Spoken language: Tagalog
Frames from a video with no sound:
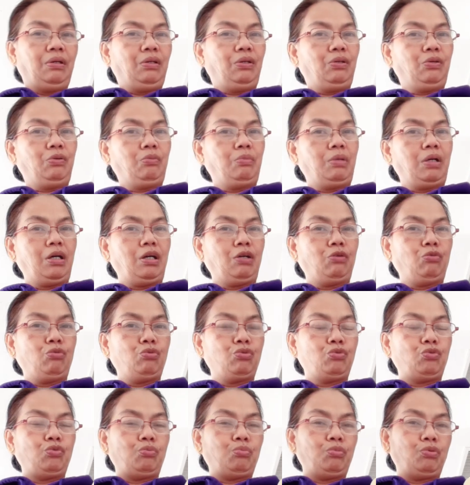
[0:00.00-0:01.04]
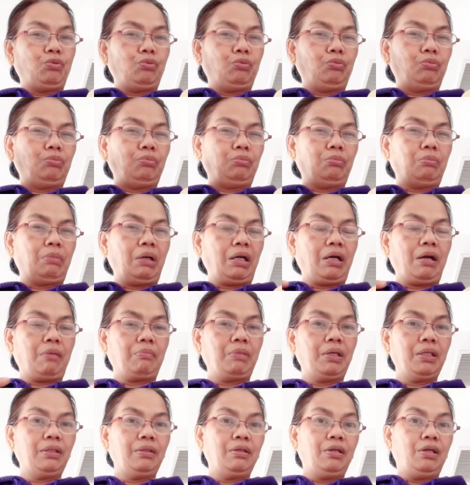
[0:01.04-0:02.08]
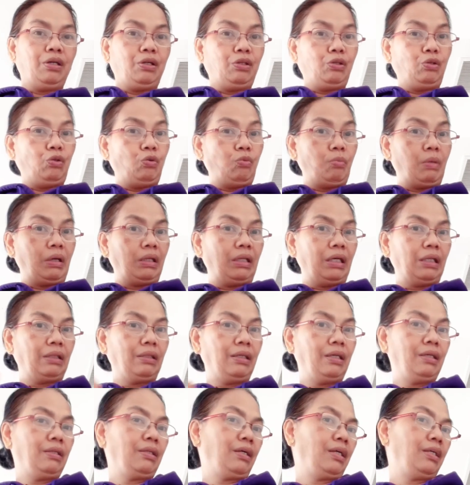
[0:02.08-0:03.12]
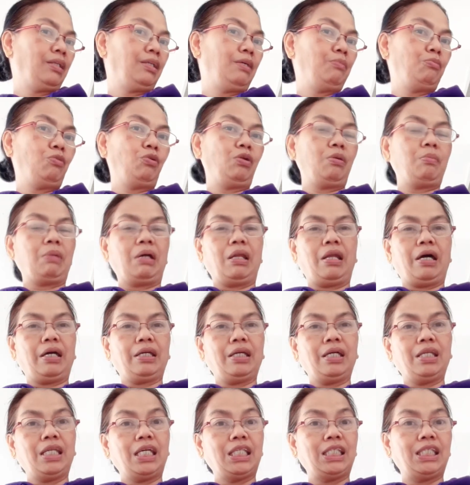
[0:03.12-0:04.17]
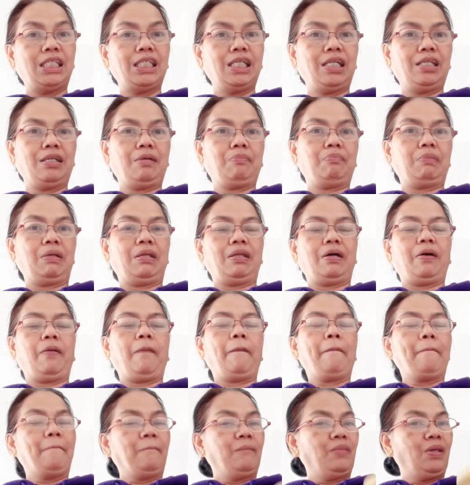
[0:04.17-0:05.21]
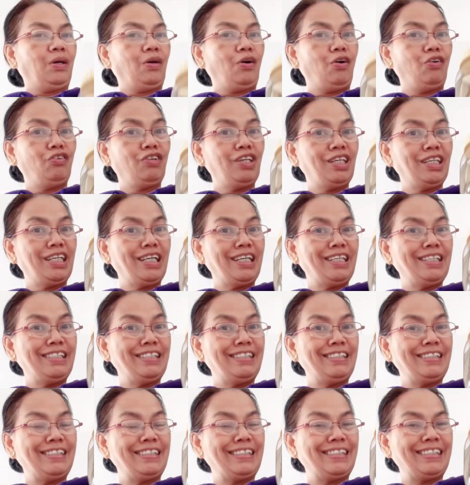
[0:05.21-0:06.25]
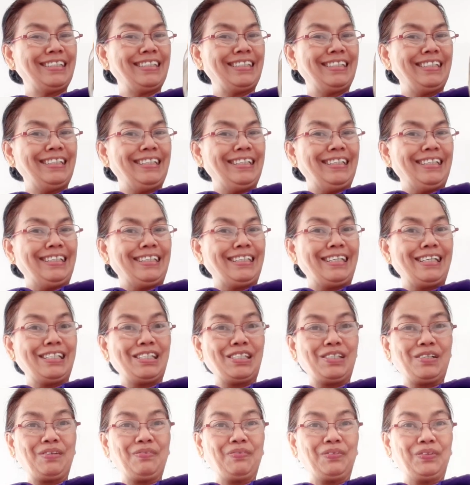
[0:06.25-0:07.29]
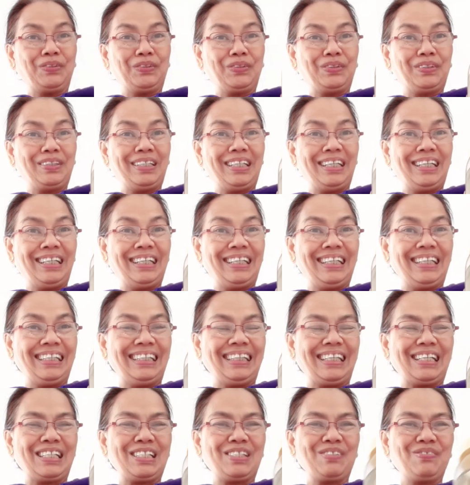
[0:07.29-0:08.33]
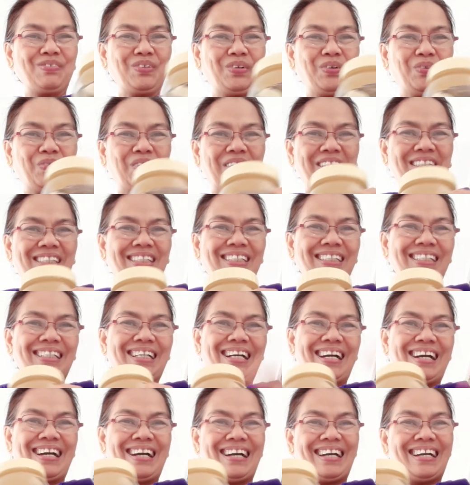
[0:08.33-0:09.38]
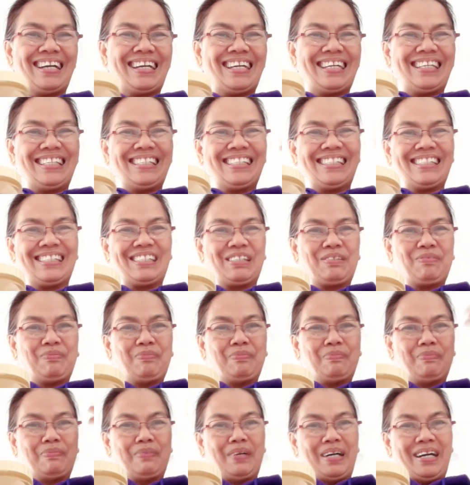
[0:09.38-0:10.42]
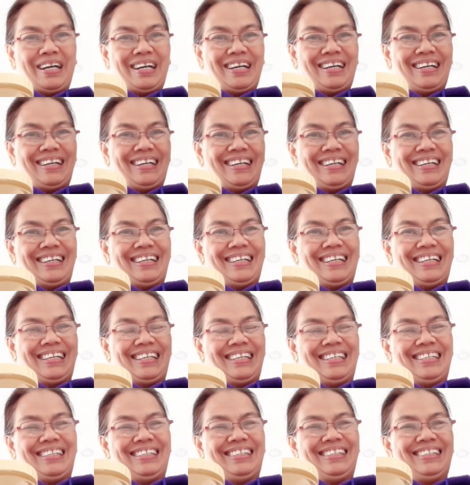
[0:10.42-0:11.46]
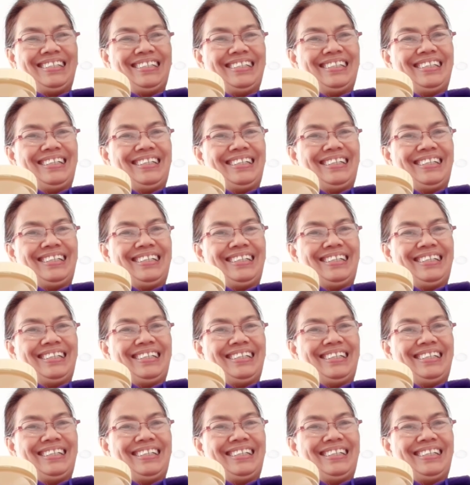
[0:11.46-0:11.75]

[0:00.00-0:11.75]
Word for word: Yung mga gusto mong makamit, dumadating na hindi mo na malayan, nandiyan na pala. Okay guys? That's all for today. Thanks for watching, guys. Bye!